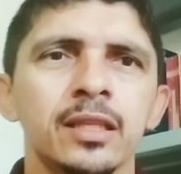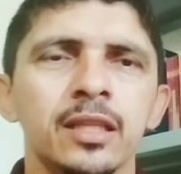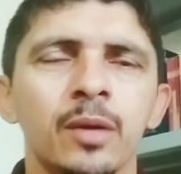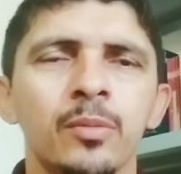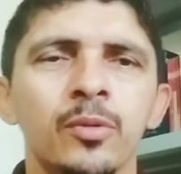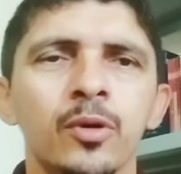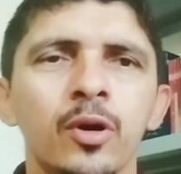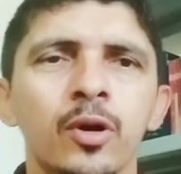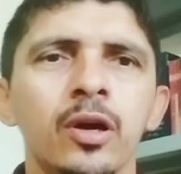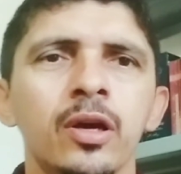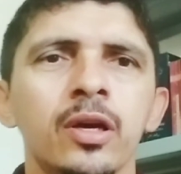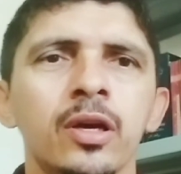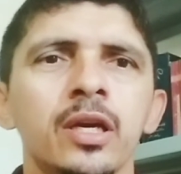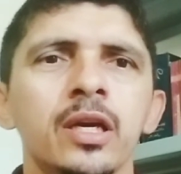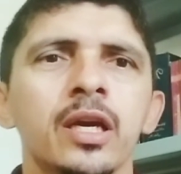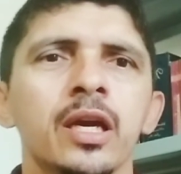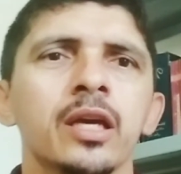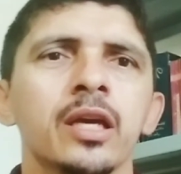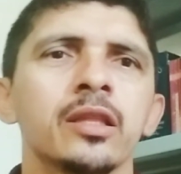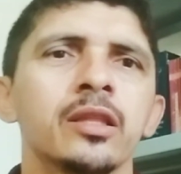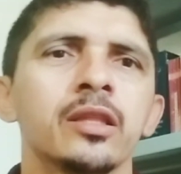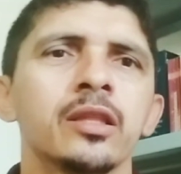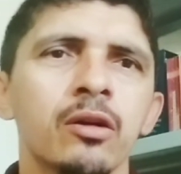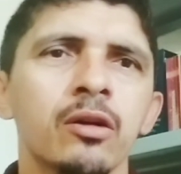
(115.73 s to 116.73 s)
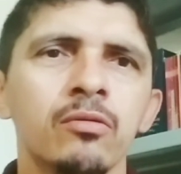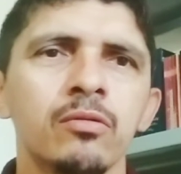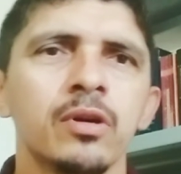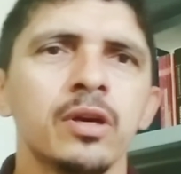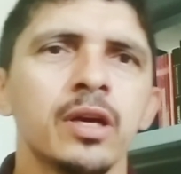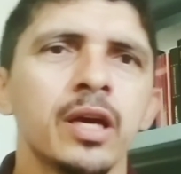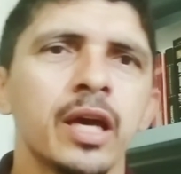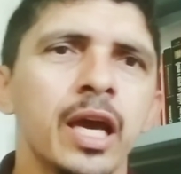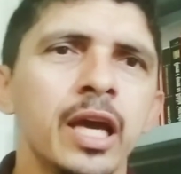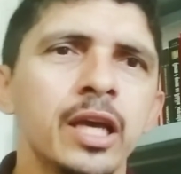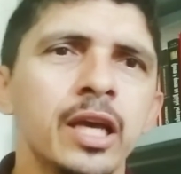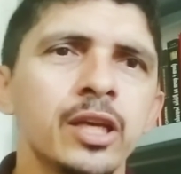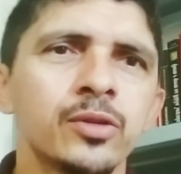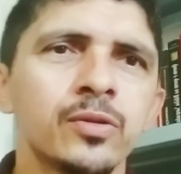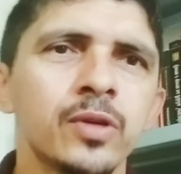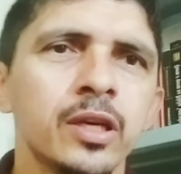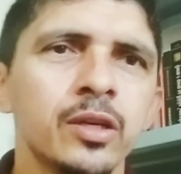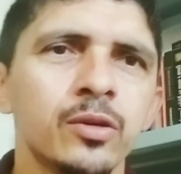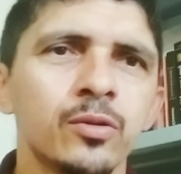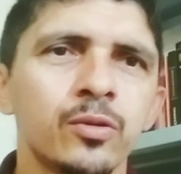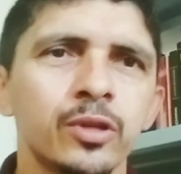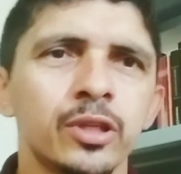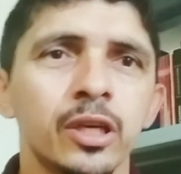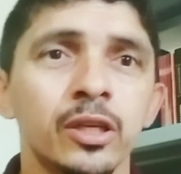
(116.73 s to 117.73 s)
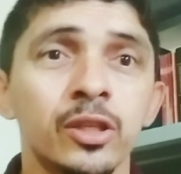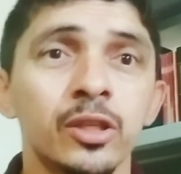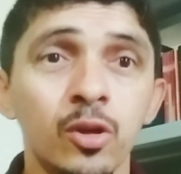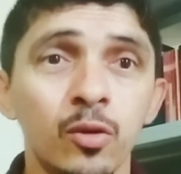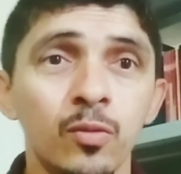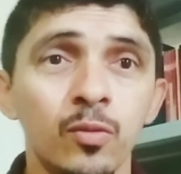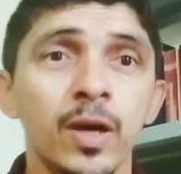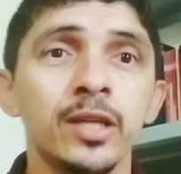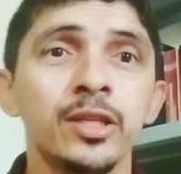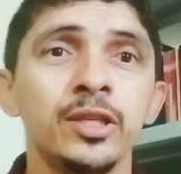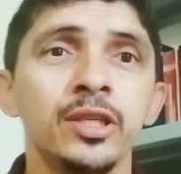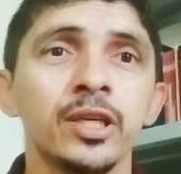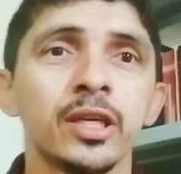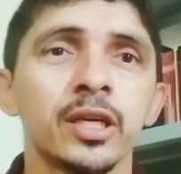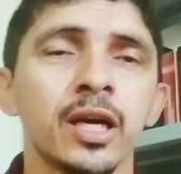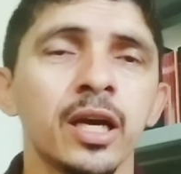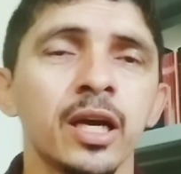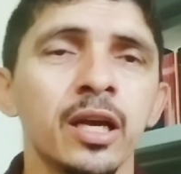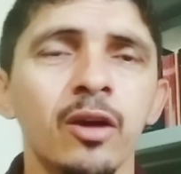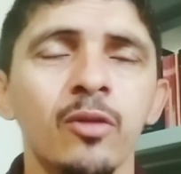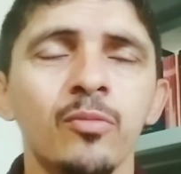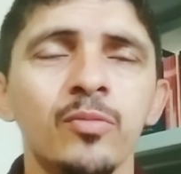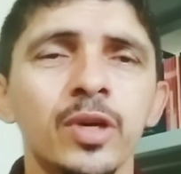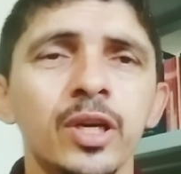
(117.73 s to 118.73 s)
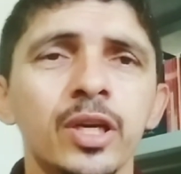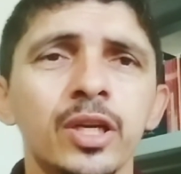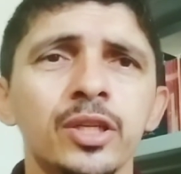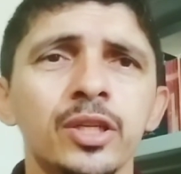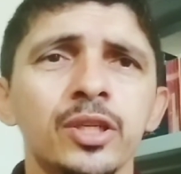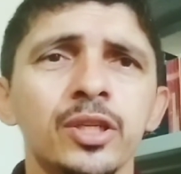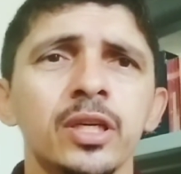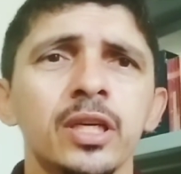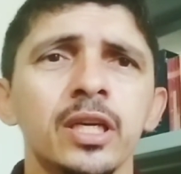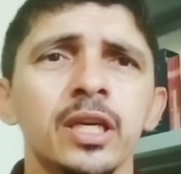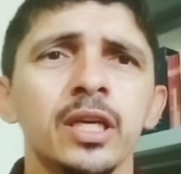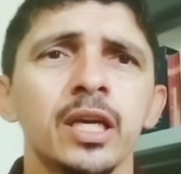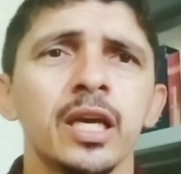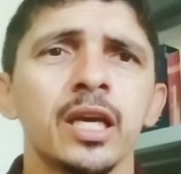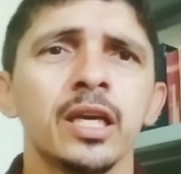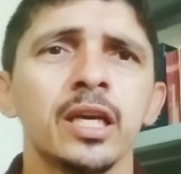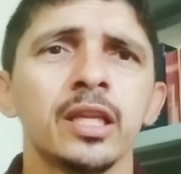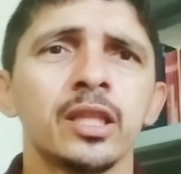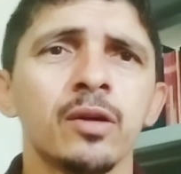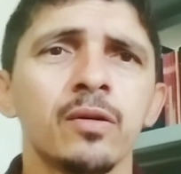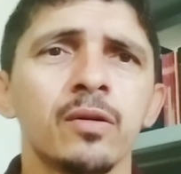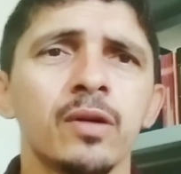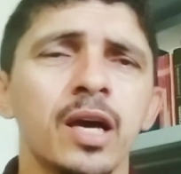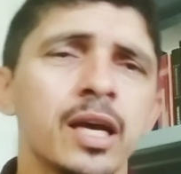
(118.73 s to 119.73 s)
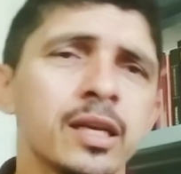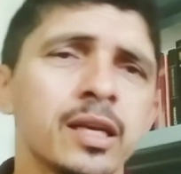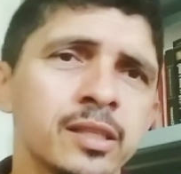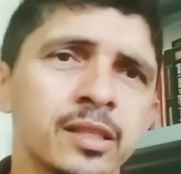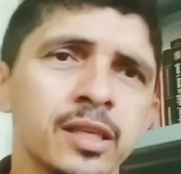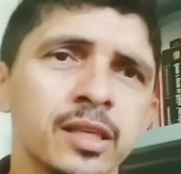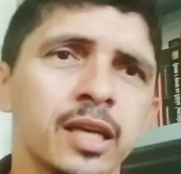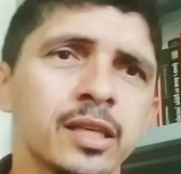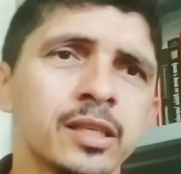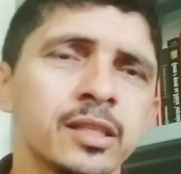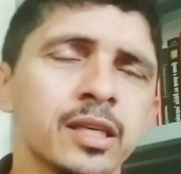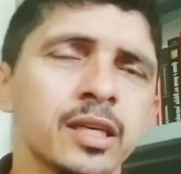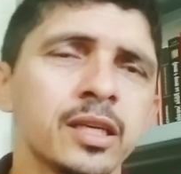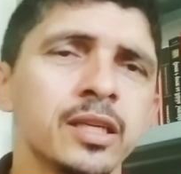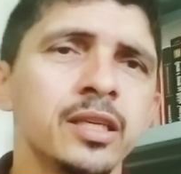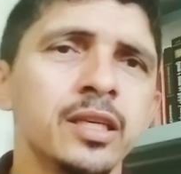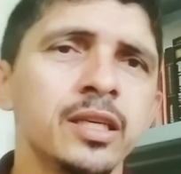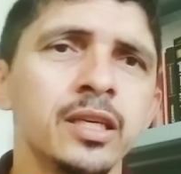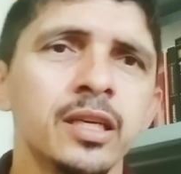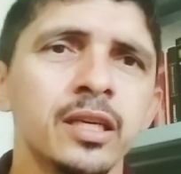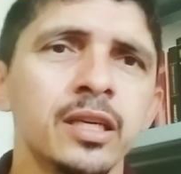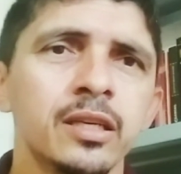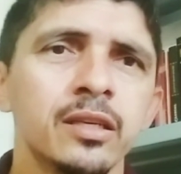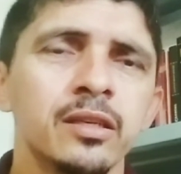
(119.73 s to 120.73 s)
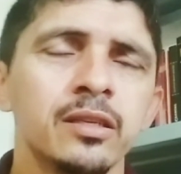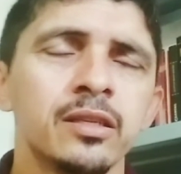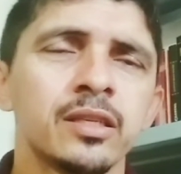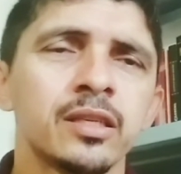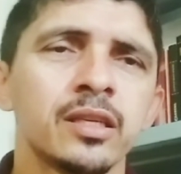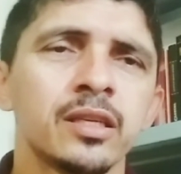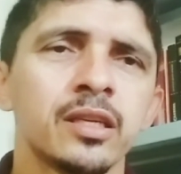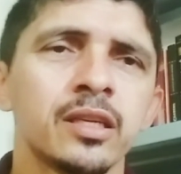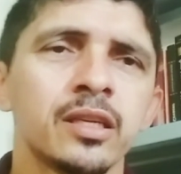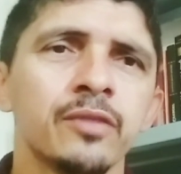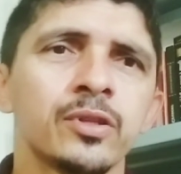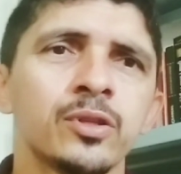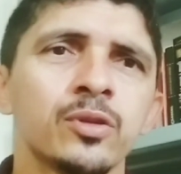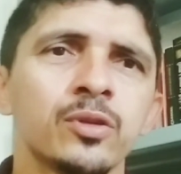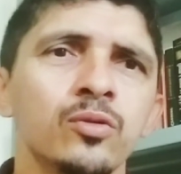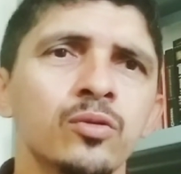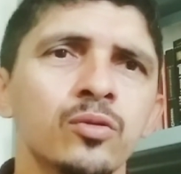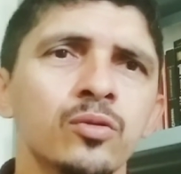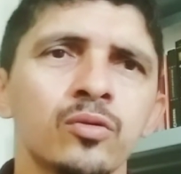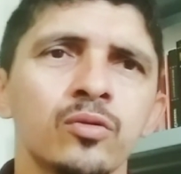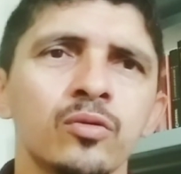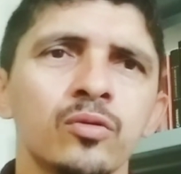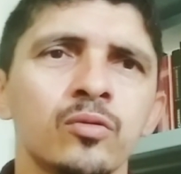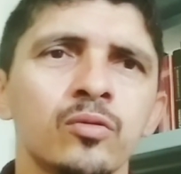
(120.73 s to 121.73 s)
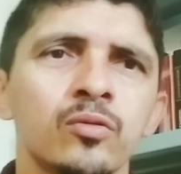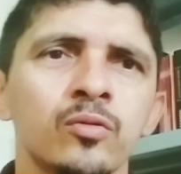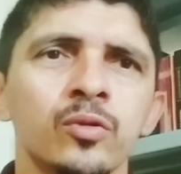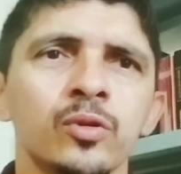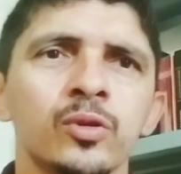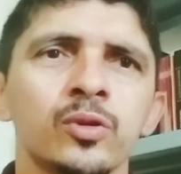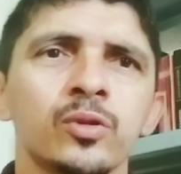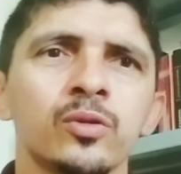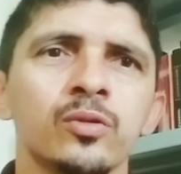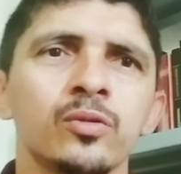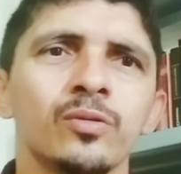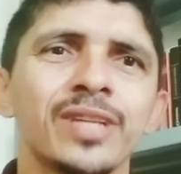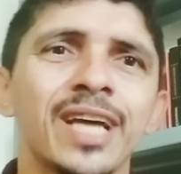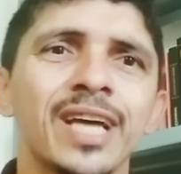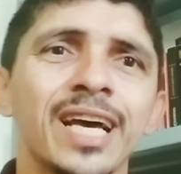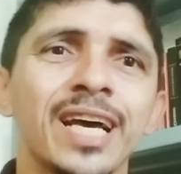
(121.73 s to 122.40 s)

tá bom? Então é isso aí, hoje é só uma dica realmente. Então acesse aí, inscreva-se no curso do